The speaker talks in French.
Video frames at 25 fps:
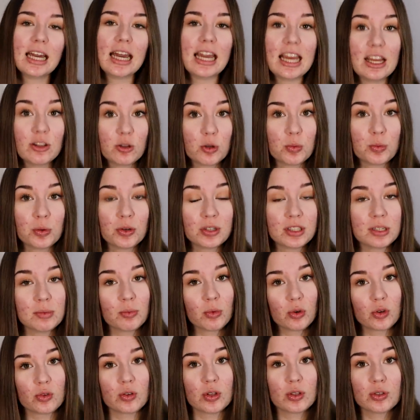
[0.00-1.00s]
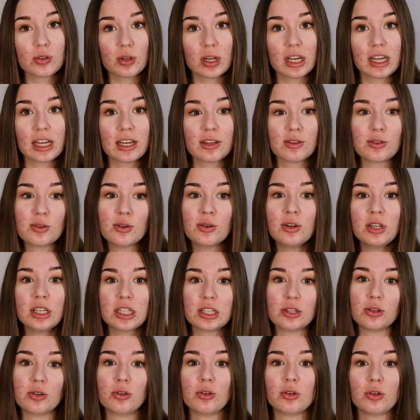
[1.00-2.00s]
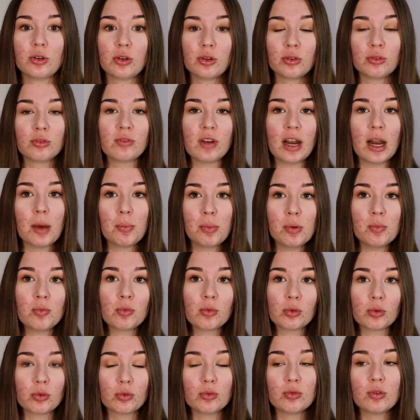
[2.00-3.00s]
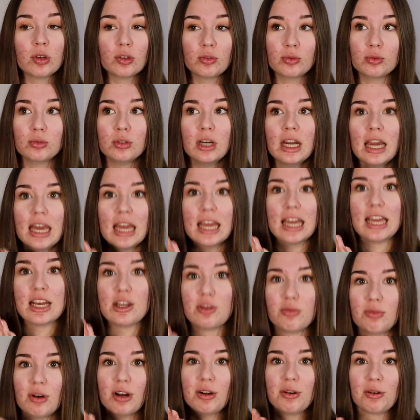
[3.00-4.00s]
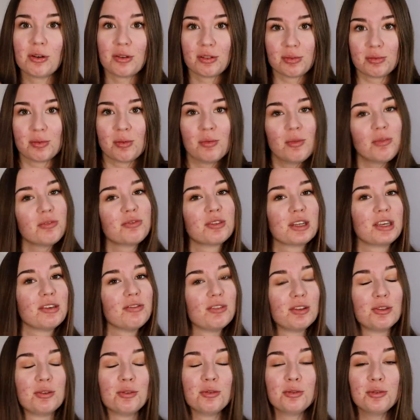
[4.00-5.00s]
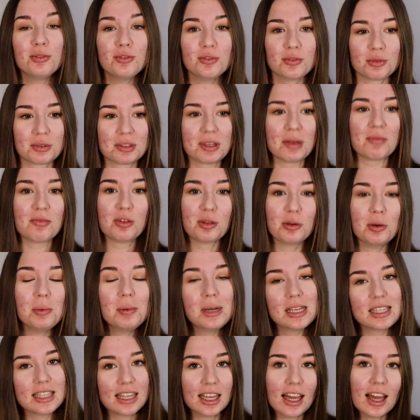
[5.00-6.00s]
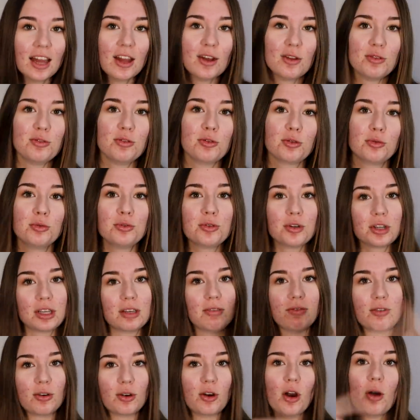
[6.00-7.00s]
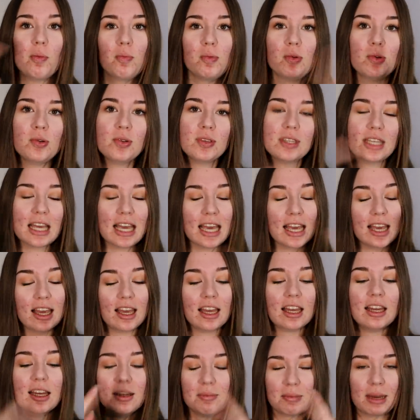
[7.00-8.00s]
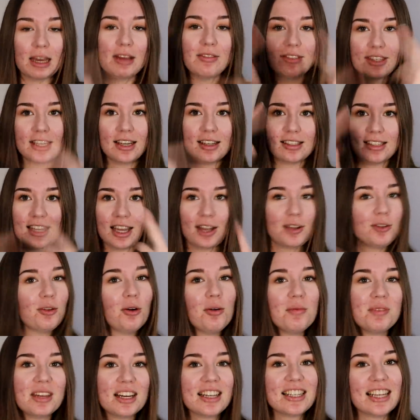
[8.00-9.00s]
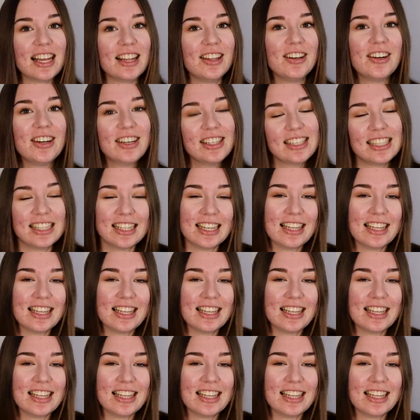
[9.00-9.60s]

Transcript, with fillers: Et tu peux aussi me rejoindre sur les réseaux, je renouvelle un peu mon contenu et tout et je vois qu'en ce moment vous kiffez de ouf donc ça ça me fait trop plaisir. Du coup, je kiffe encore plus et bref, c'est un cercle trop bien, j'adore, c'est